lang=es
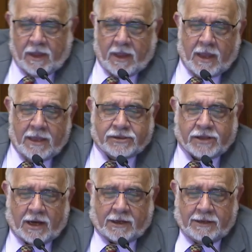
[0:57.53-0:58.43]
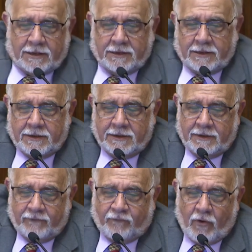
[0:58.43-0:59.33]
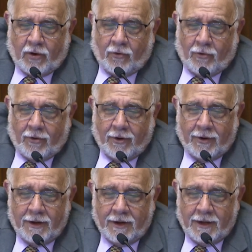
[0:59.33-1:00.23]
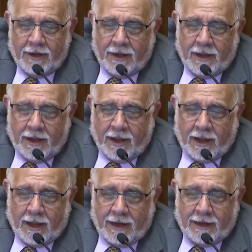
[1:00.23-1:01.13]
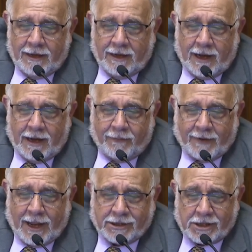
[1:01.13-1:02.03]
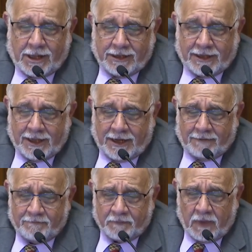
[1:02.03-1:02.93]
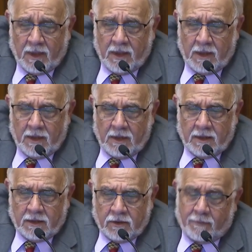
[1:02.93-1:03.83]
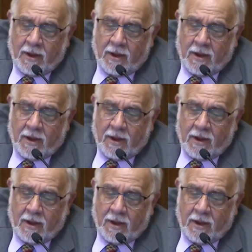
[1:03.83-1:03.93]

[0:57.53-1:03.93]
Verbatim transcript: a echar eh, fuego a las brasas, dijeran. Yo me